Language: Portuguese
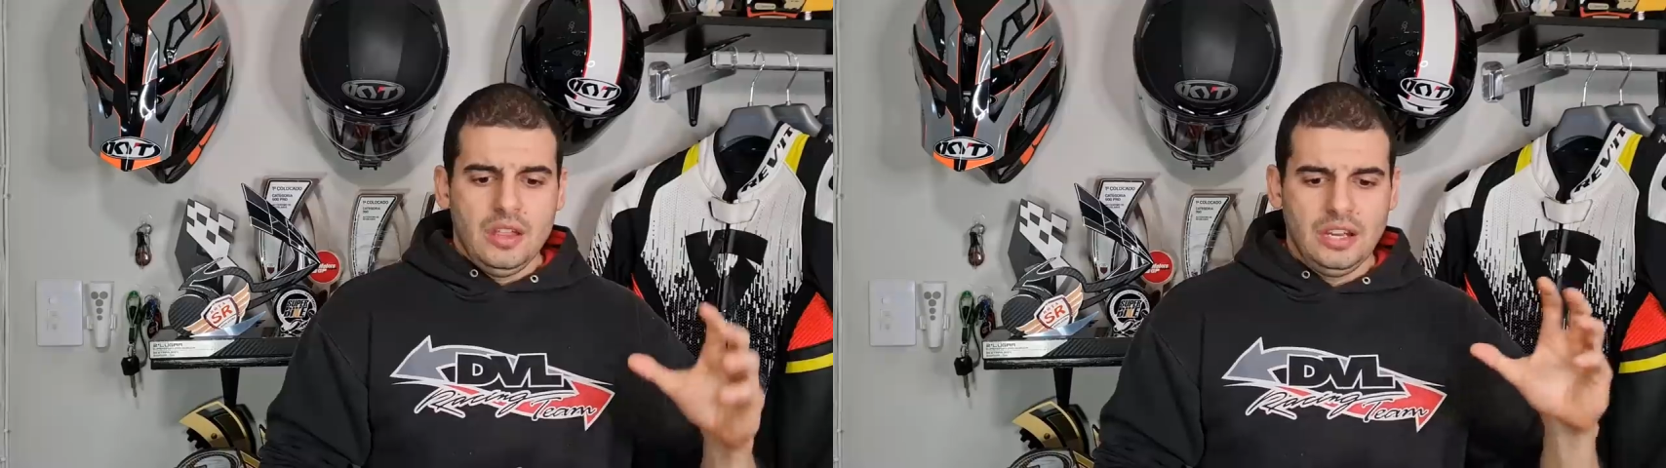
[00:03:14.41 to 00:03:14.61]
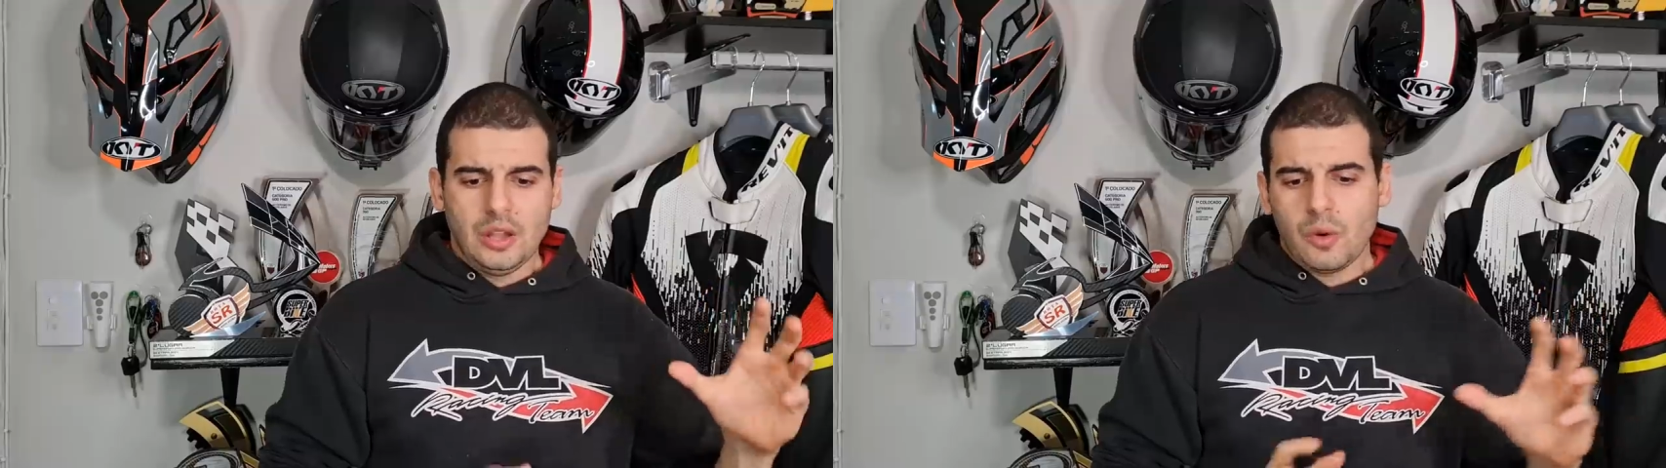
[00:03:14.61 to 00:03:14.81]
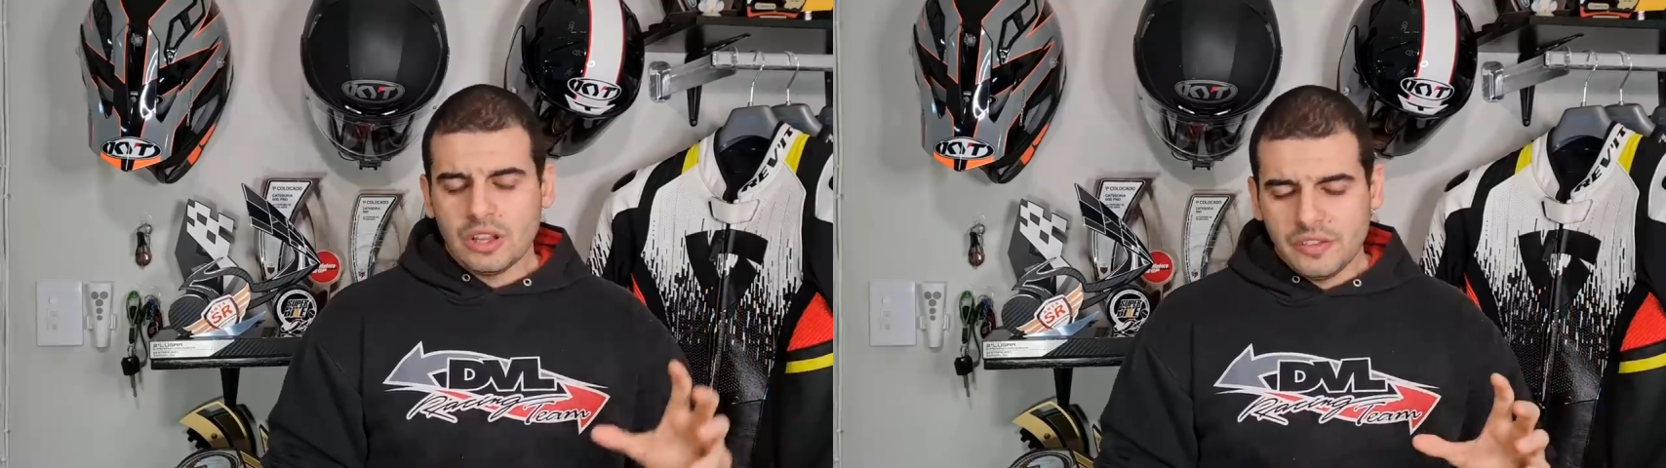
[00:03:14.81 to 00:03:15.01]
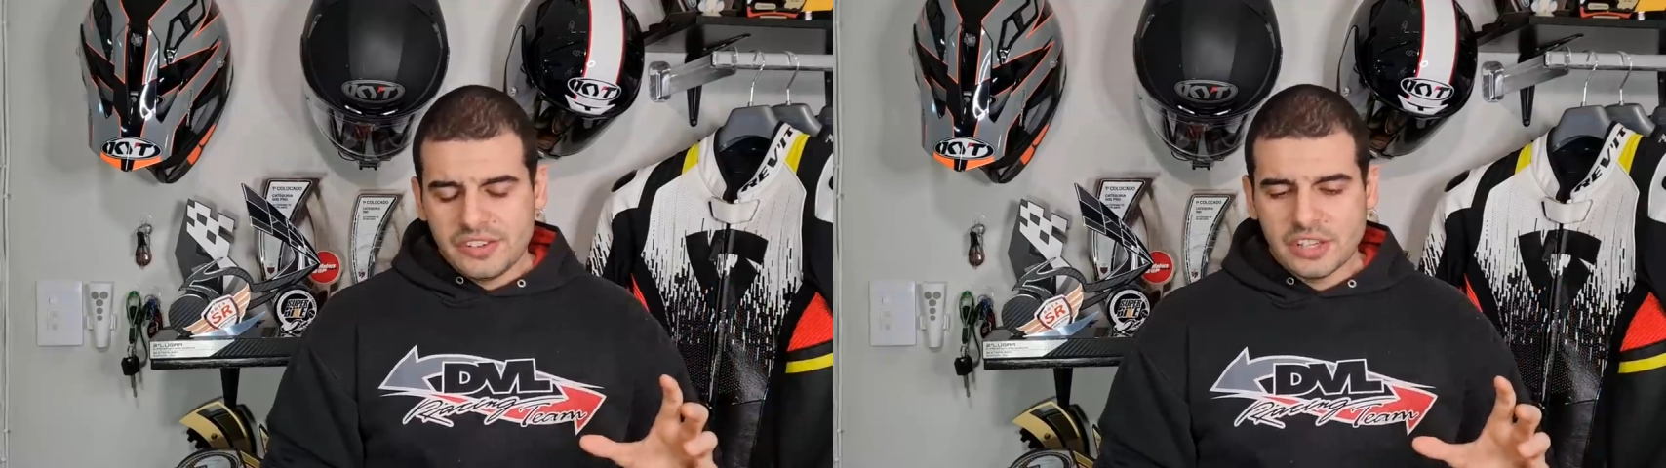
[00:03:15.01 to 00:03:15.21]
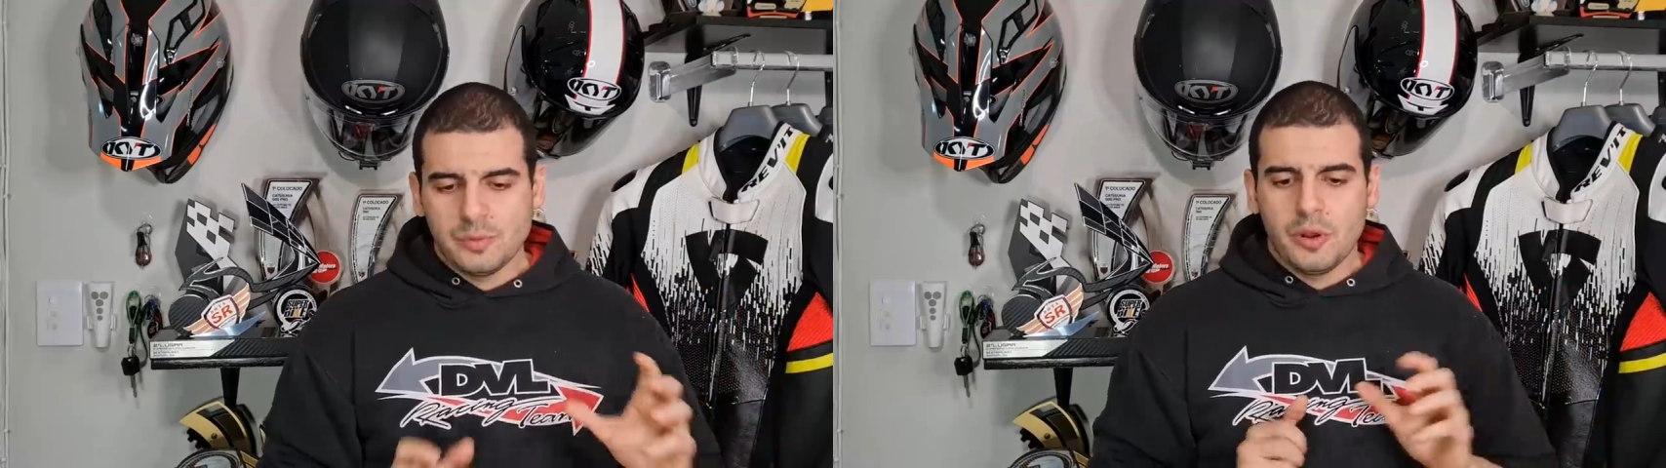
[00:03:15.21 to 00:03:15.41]

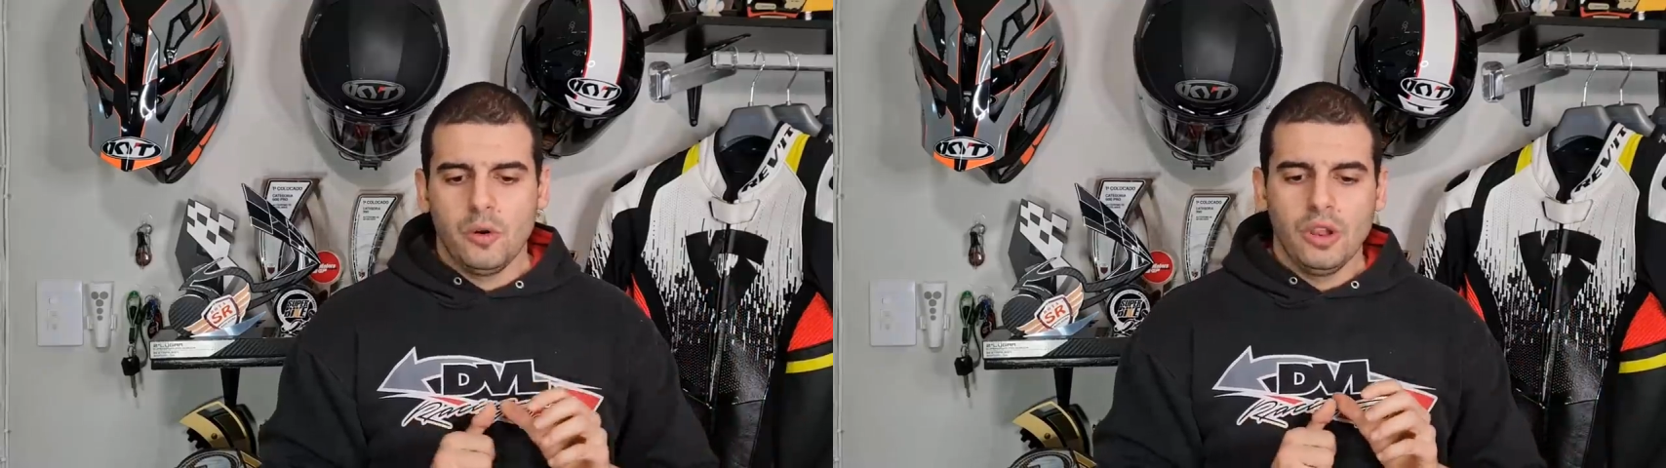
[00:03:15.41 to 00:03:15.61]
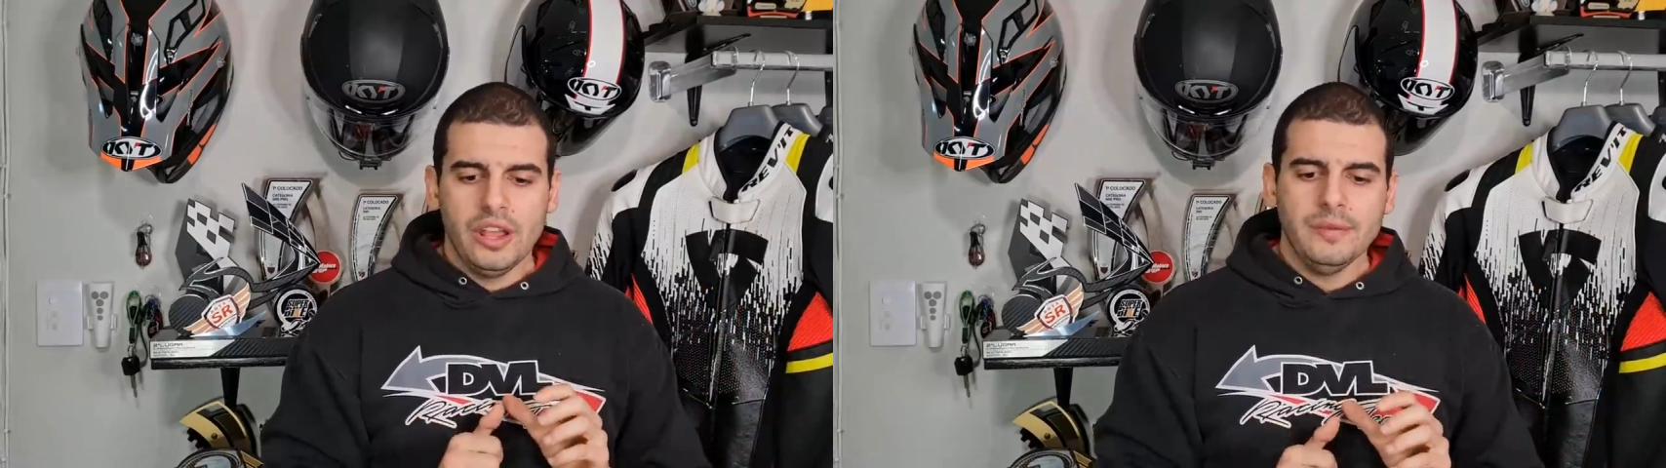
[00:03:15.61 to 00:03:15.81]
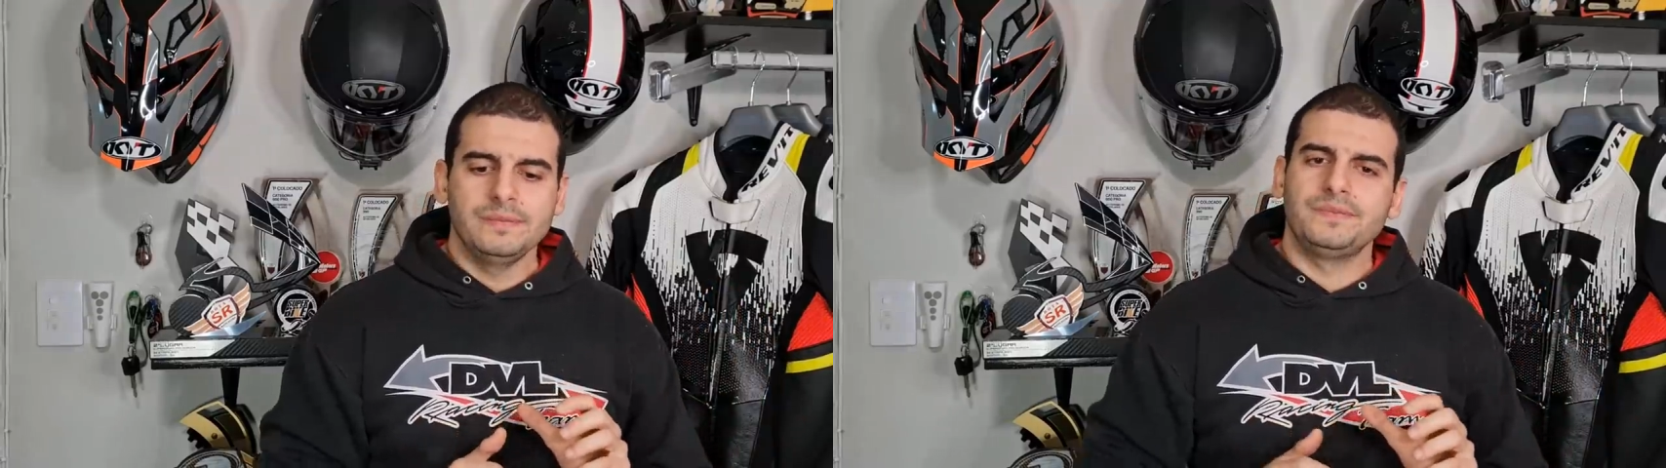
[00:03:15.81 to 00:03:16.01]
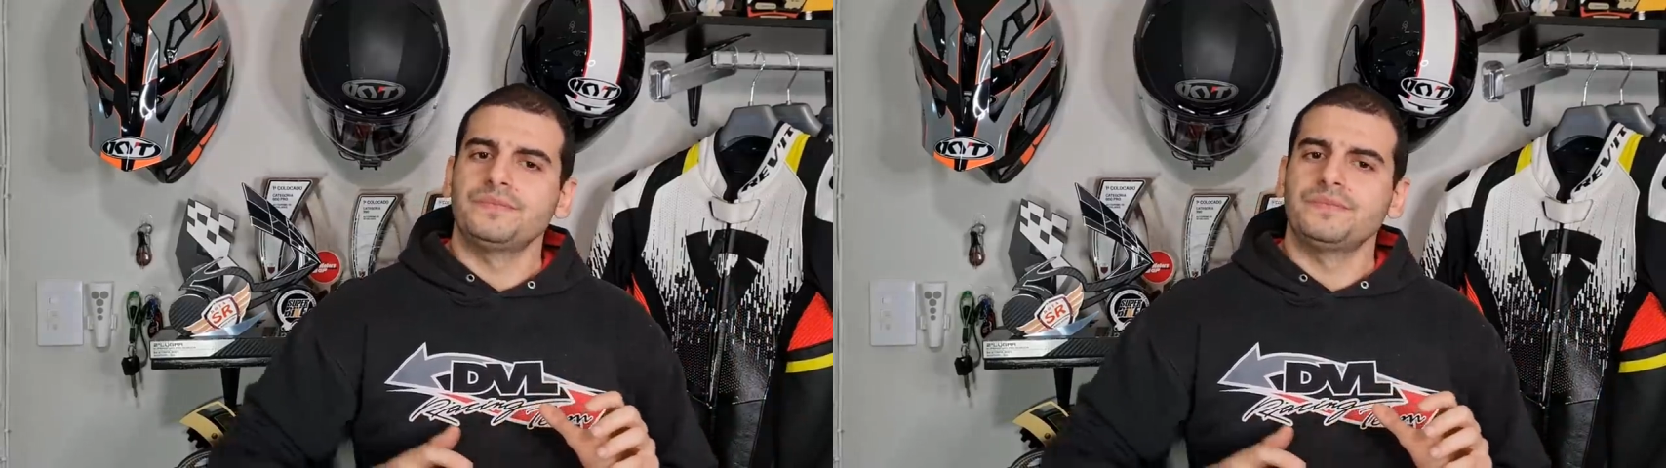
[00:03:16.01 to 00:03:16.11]
34,26 primeiro rolê,